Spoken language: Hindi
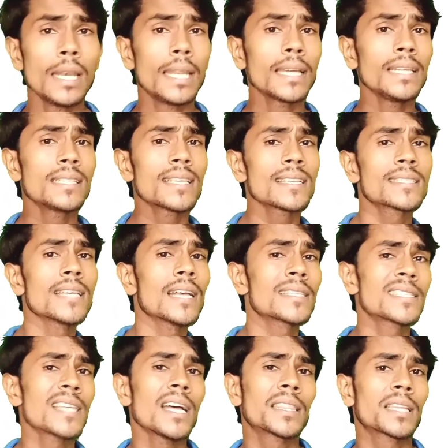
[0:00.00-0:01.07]
लेकिन इसके
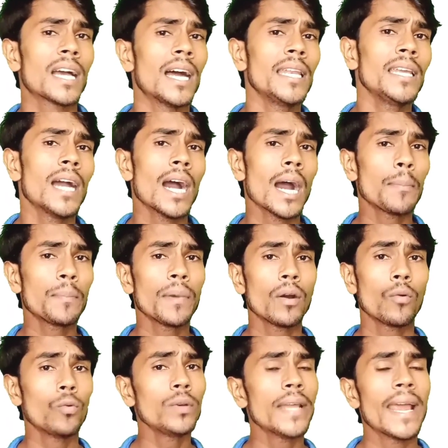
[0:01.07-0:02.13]
साथ साथ खाली आप
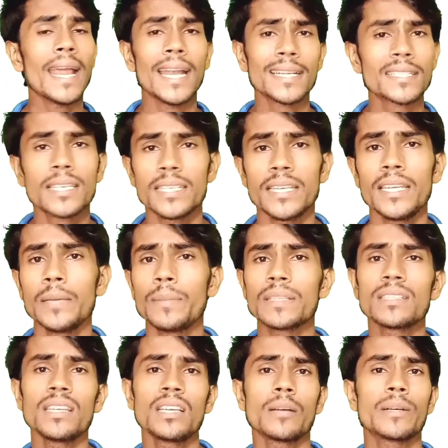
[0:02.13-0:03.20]
उन एड्स के जरिए
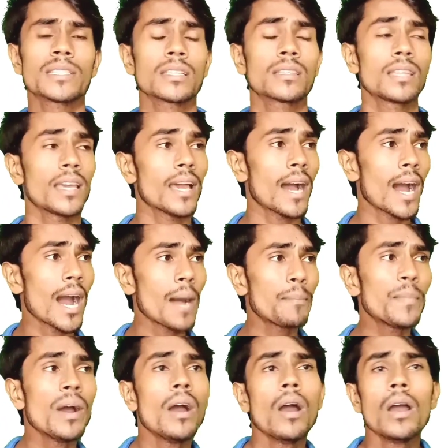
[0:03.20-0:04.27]
पैसे नहीं कमा सकते
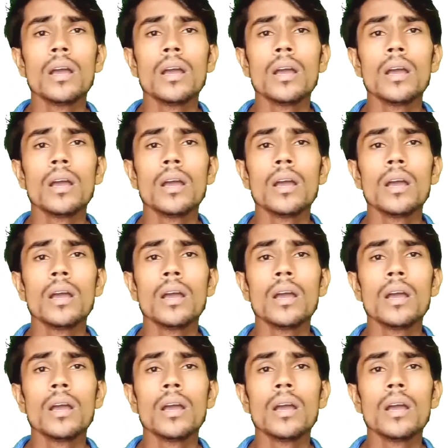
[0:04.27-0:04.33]
आप